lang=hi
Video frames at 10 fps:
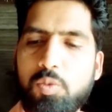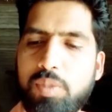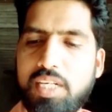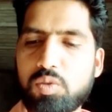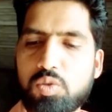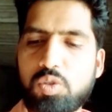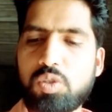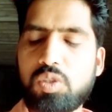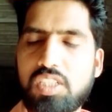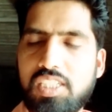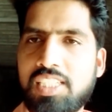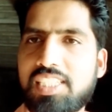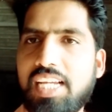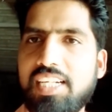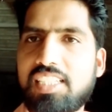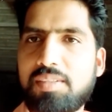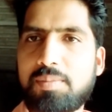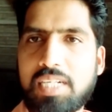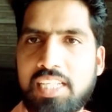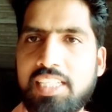तो मैंने उसको इस साइड से
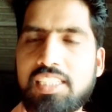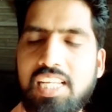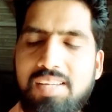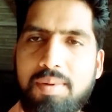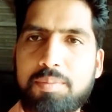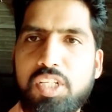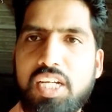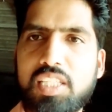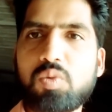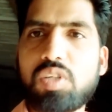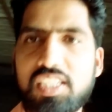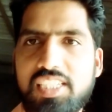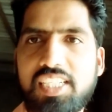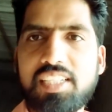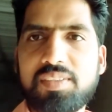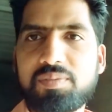भगा दिया चलिए मैं आपको दिखाता हूँ कहाँ से